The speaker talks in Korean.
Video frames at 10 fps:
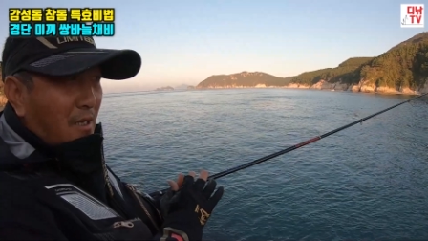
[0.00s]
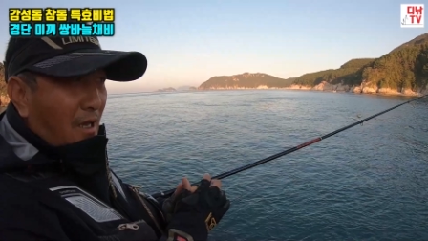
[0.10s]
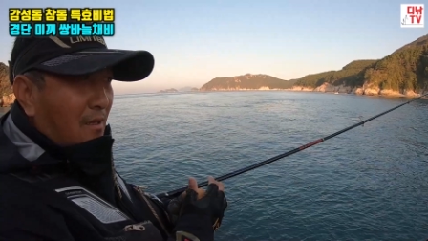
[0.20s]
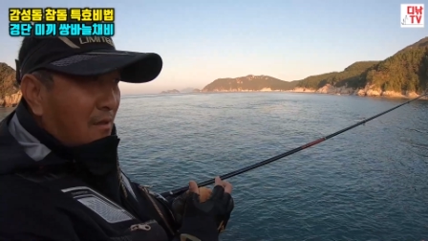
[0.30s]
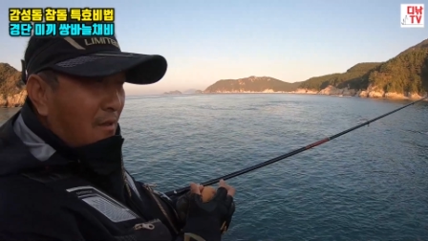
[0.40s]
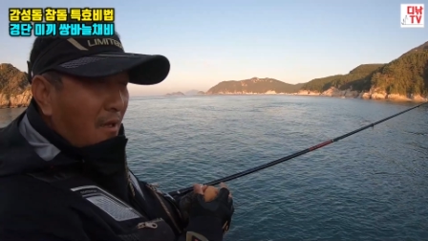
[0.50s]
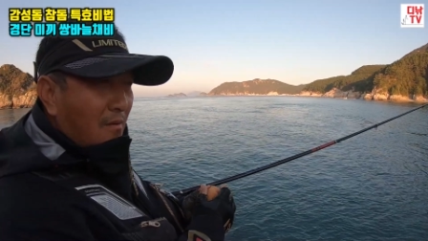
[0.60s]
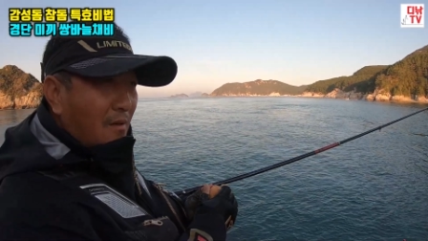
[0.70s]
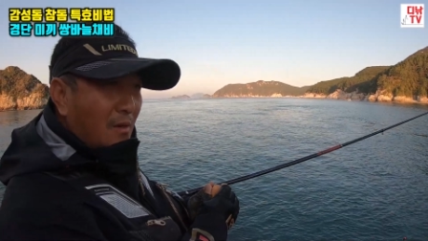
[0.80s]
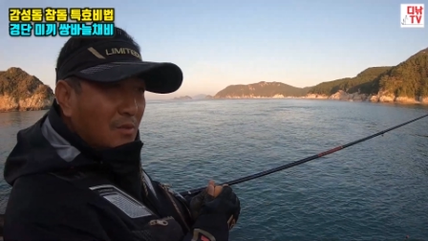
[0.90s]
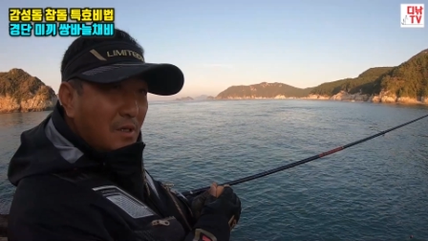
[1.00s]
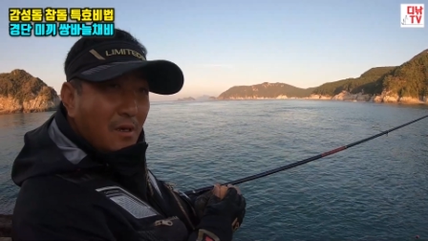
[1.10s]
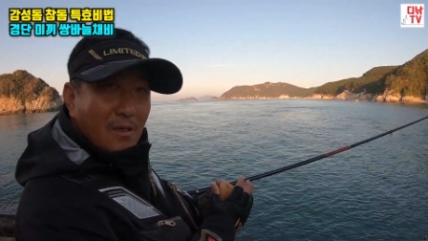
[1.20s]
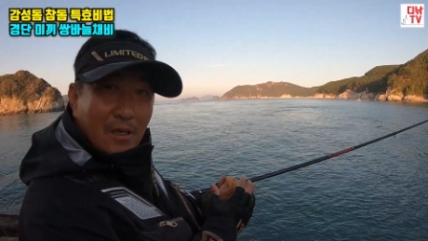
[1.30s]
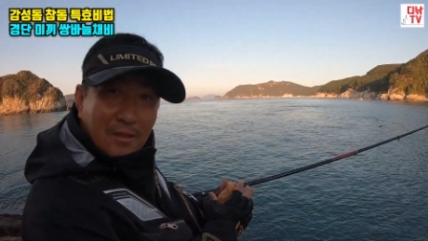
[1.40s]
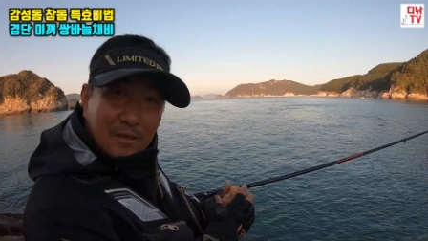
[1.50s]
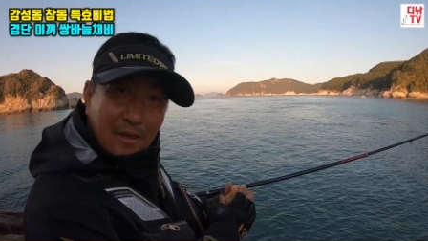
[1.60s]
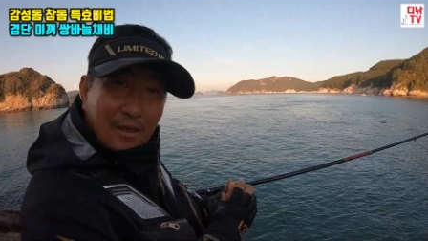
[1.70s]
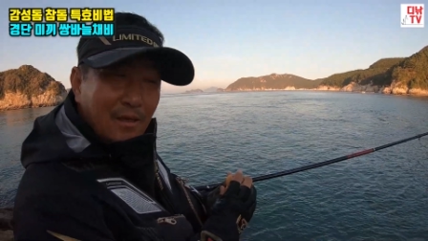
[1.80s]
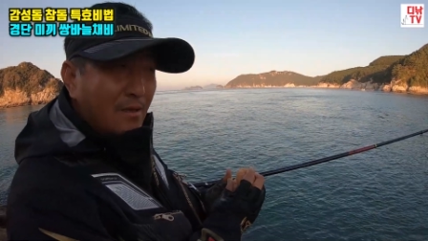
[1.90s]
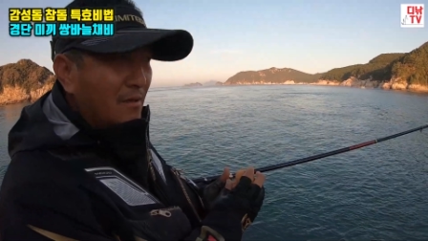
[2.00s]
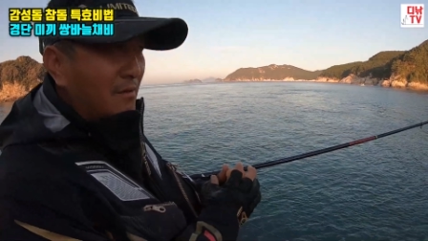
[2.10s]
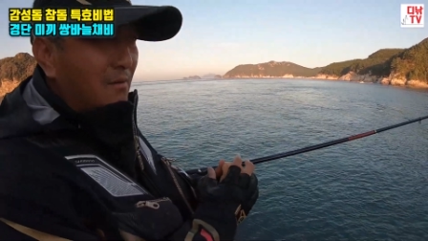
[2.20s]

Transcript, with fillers: 그게 음. 안될 거라고 생각을 했는데 예.